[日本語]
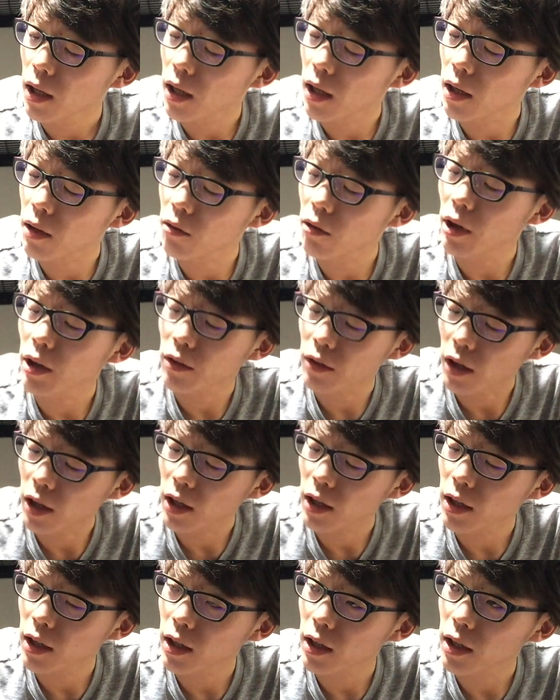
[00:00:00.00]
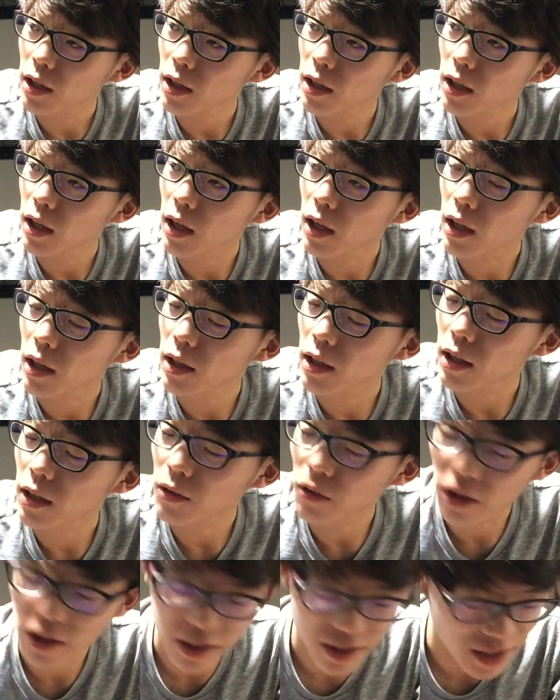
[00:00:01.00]
えー、500円、えー、
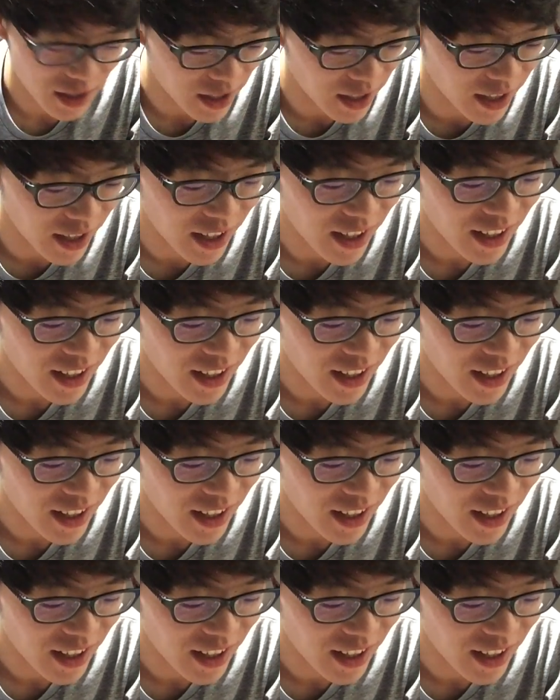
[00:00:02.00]
500円じゃないな、